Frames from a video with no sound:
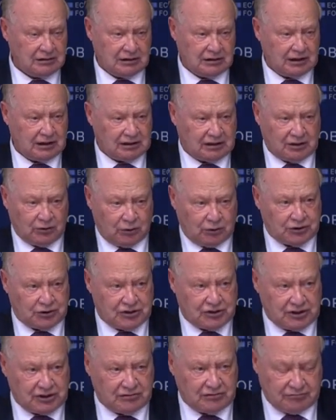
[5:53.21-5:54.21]
Это
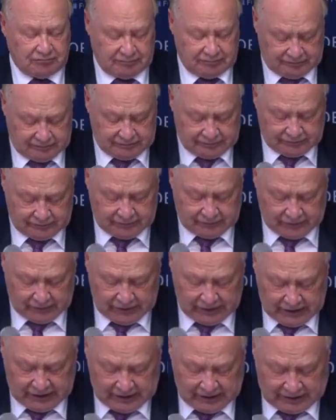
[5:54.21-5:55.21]
очень
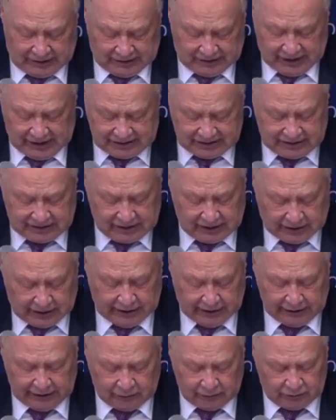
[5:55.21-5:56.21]
нас не
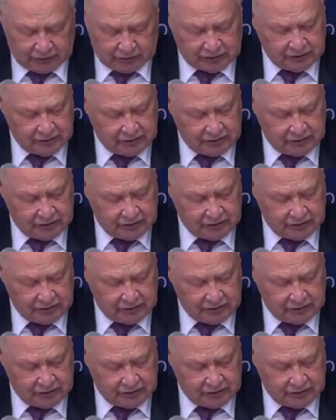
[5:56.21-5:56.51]
радует.